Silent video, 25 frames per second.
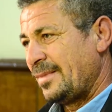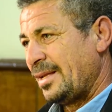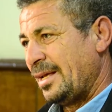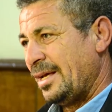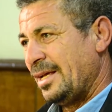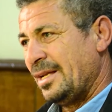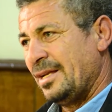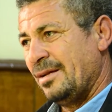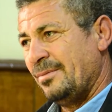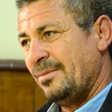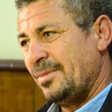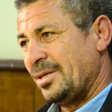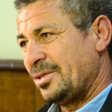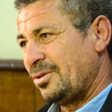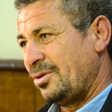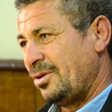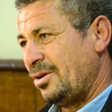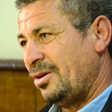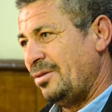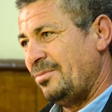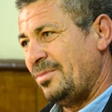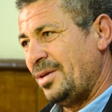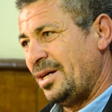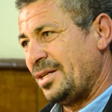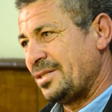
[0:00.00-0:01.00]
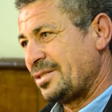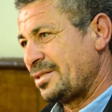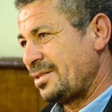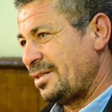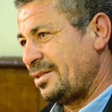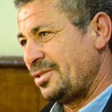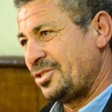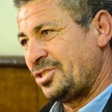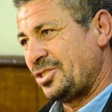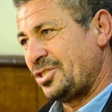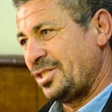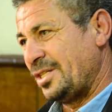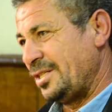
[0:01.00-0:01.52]
انما دول هم انصار
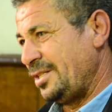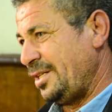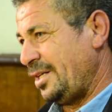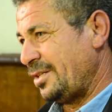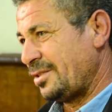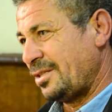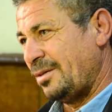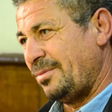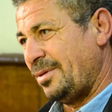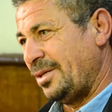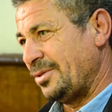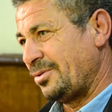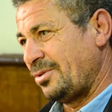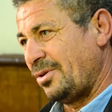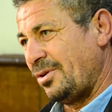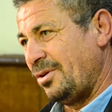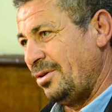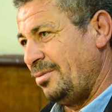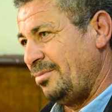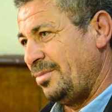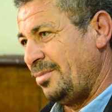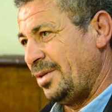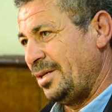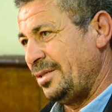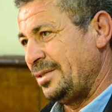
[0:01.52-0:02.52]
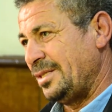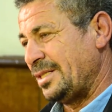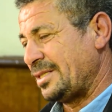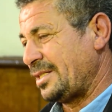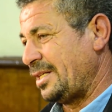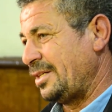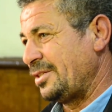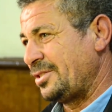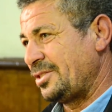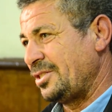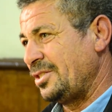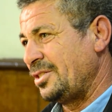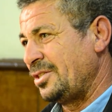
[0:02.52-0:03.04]
الشريعه طبعا دول هم الناس
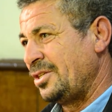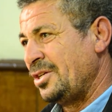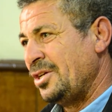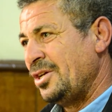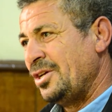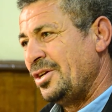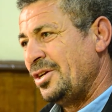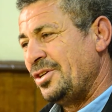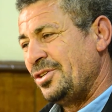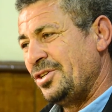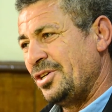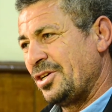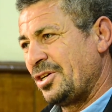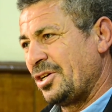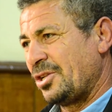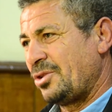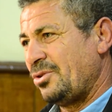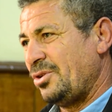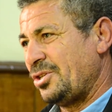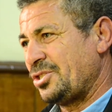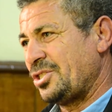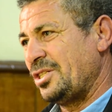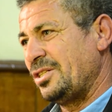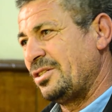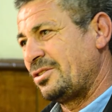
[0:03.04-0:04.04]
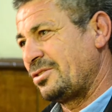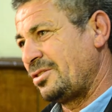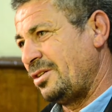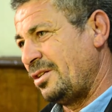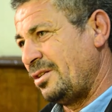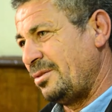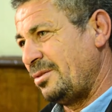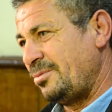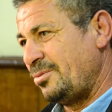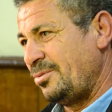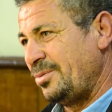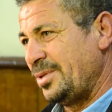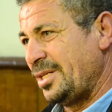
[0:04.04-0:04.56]
عايزين يقتلوا عشان
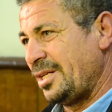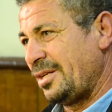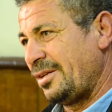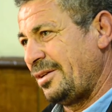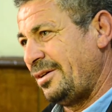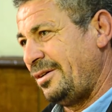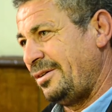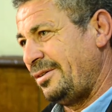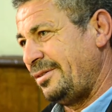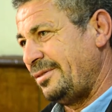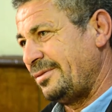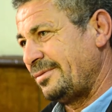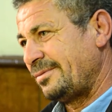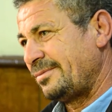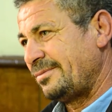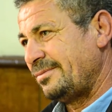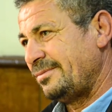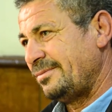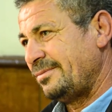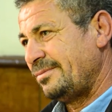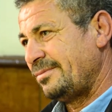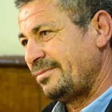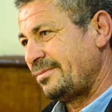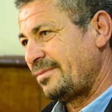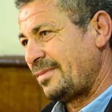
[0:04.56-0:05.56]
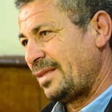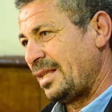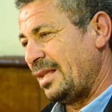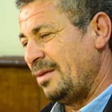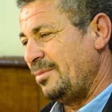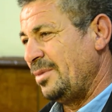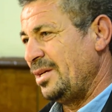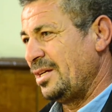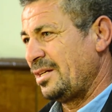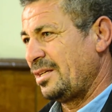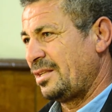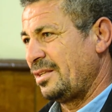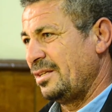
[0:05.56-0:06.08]
يتقربوا من الله لما
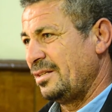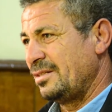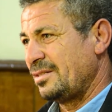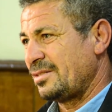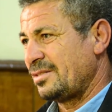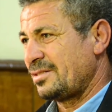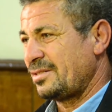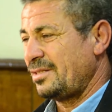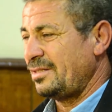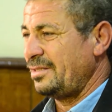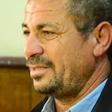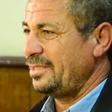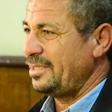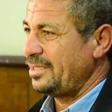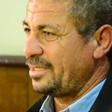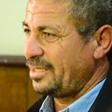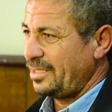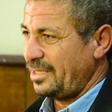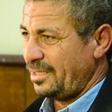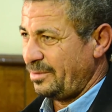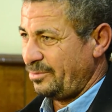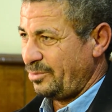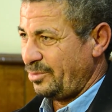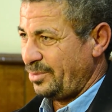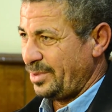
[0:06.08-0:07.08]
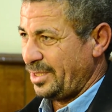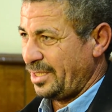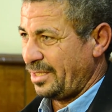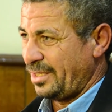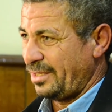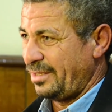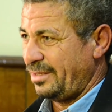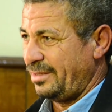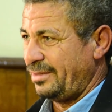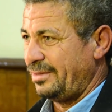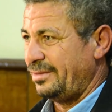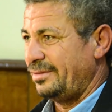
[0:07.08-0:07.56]
يقتل النصراني يقربوا من الله